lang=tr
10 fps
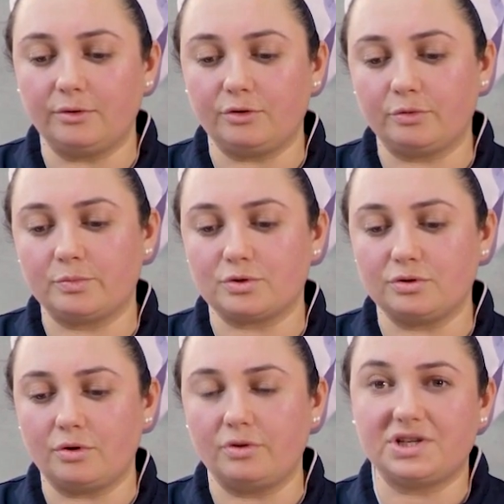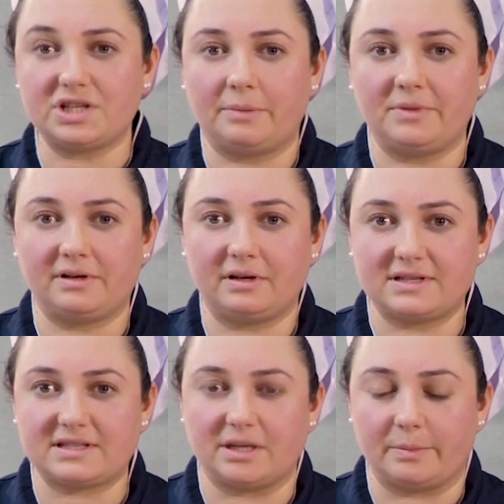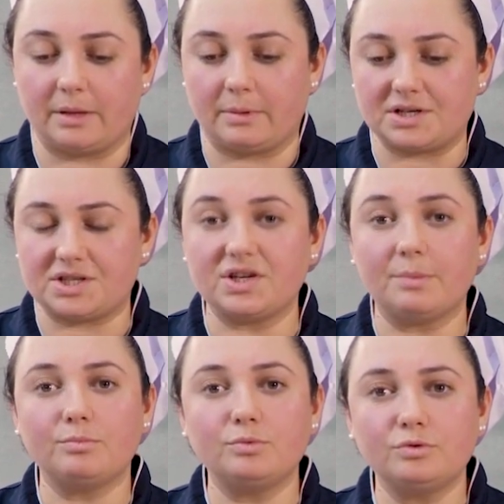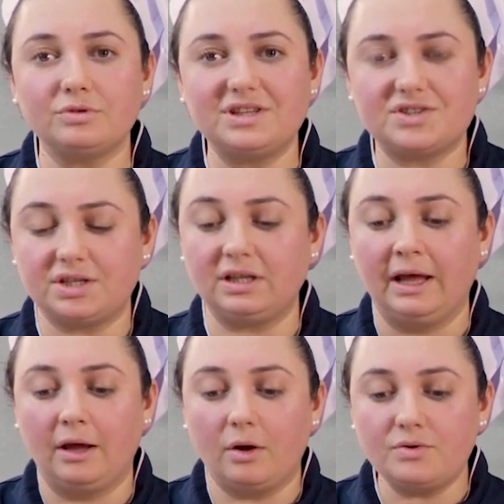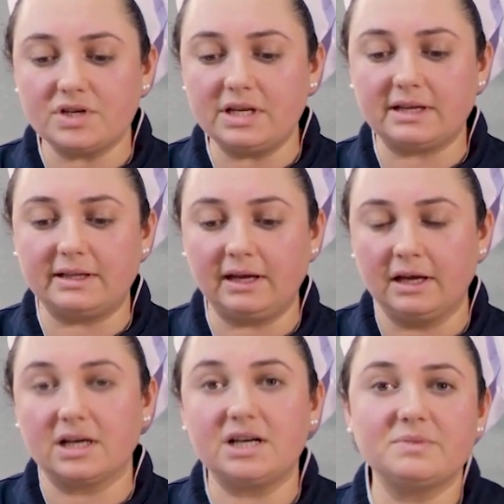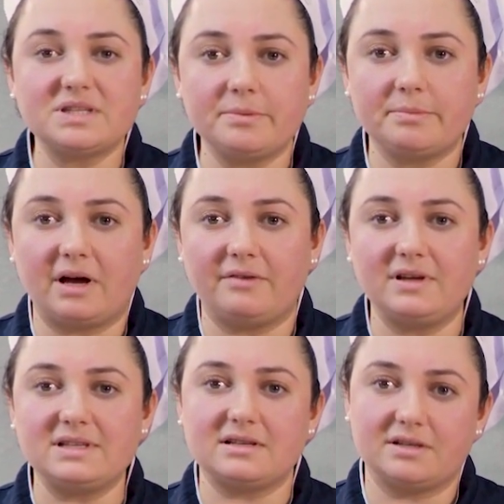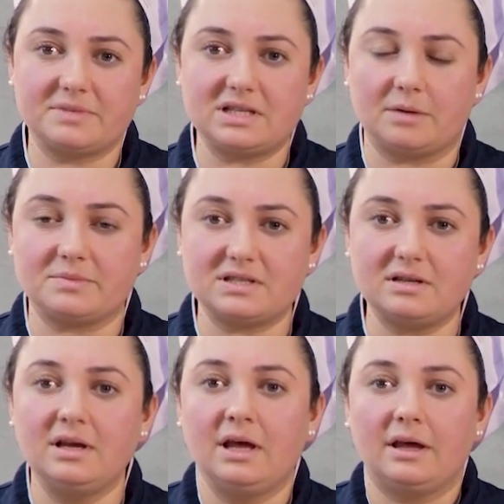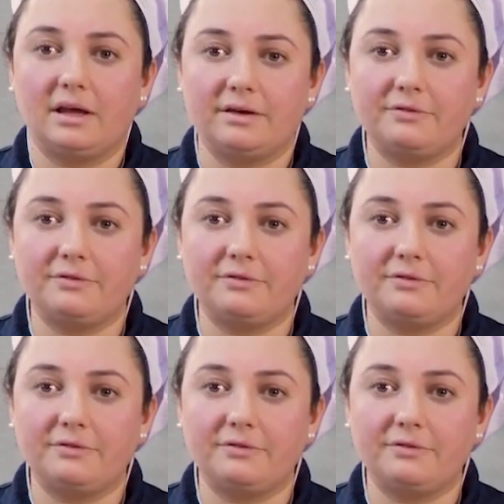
ürünümüzün ön işlemlerini hazırlamaya başlayacağım. Bunun için öncelikle kırmızı biber ve sarımsağımızı e,